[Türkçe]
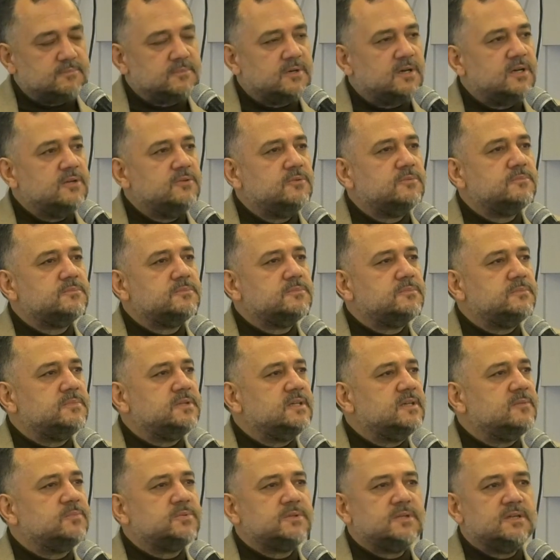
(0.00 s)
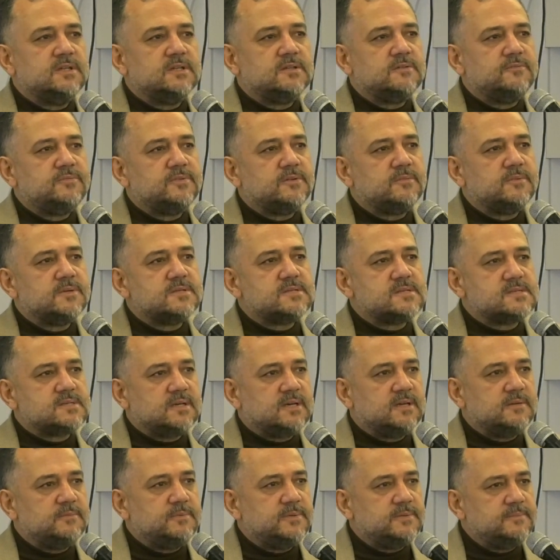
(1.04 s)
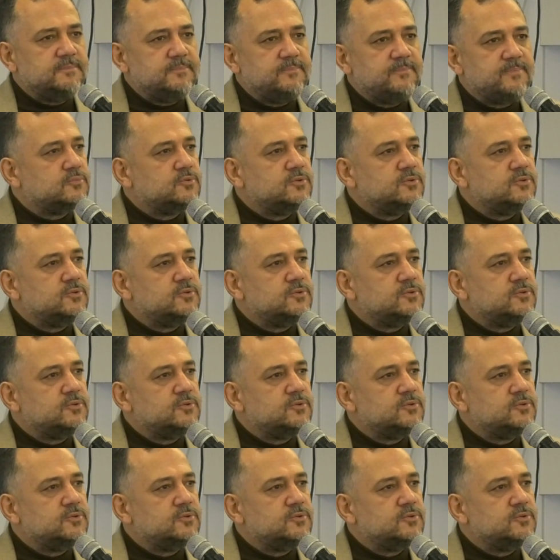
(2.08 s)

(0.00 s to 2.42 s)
Malum bir yapı denetim firması sahibiyim.